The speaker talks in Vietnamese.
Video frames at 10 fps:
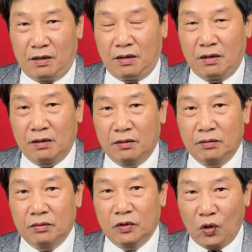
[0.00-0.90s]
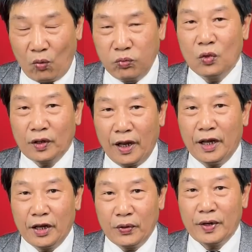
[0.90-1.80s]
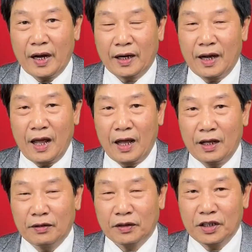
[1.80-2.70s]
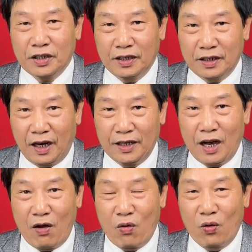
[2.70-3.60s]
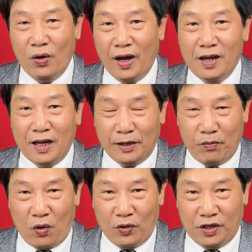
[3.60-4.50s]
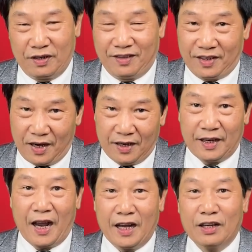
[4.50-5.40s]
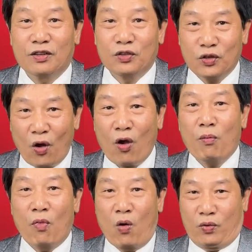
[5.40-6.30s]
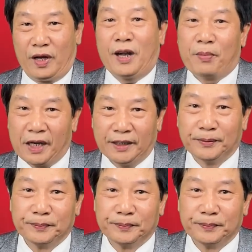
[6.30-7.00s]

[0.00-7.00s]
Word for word: uh, cũng có thể hiểu rằng là cái sự khởi đầu hay là một cái sự sơ khai cho một cái năm mới